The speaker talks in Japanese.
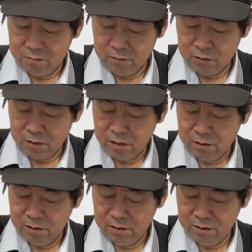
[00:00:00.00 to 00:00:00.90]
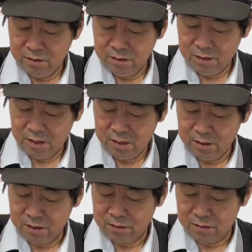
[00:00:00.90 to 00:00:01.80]
うん、昔あ
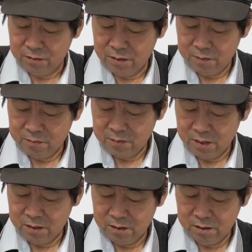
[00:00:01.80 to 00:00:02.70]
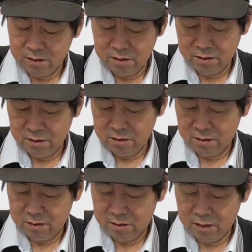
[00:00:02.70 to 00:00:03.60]
れなんですよね、
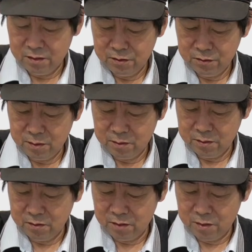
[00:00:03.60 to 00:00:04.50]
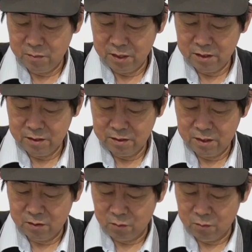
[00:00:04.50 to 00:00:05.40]
えー、30年ぐらい前
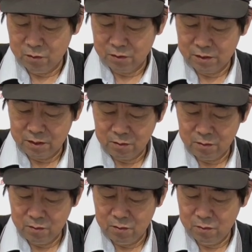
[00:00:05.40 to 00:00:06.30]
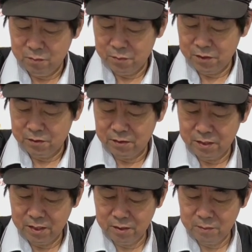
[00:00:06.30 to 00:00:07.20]
だと思うんですけどホームページや
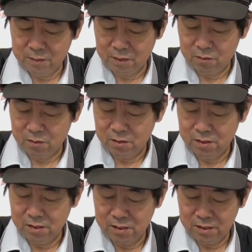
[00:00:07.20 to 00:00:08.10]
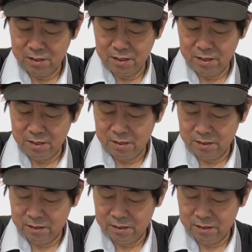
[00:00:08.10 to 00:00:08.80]
り始めた時に、えー、